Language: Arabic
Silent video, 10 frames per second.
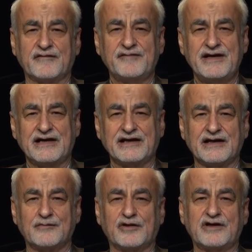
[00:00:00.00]
فعلا
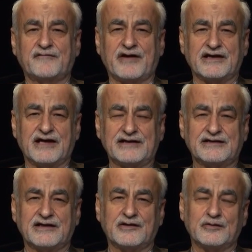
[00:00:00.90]
هي مخيفة يعني
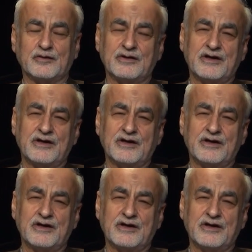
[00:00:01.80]
حتى لو